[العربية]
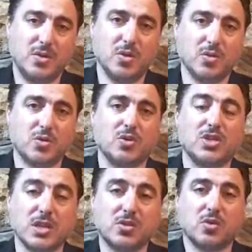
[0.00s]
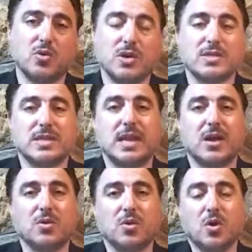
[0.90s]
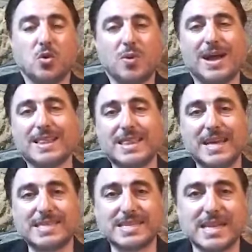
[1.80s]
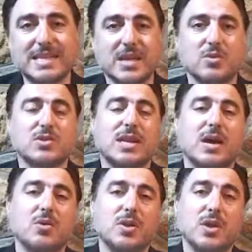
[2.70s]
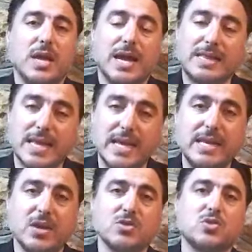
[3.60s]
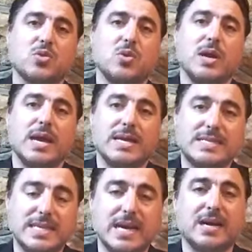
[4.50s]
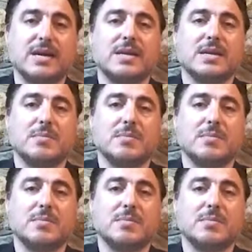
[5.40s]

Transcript: يقدروا يصدروا سلعهم وحتى إذا صدروا سلعهم حتى هن خسروا الثقة